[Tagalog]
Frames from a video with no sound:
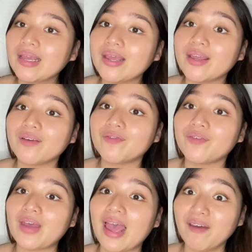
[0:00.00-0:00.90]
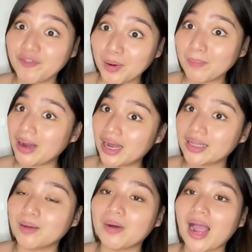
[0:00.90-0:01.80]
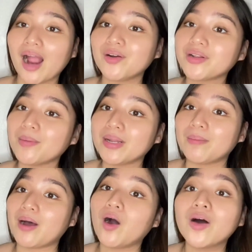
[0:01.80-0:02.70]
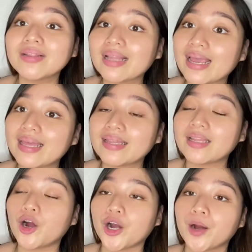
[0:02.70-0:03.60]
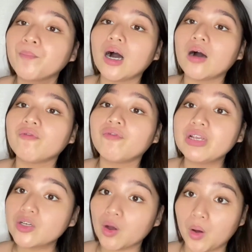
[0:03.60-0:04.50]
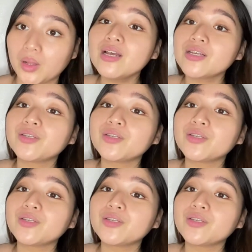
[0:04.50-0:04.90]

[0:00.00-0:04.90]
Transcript: If ever man na magka-earn kami ng mga online or um, video calls.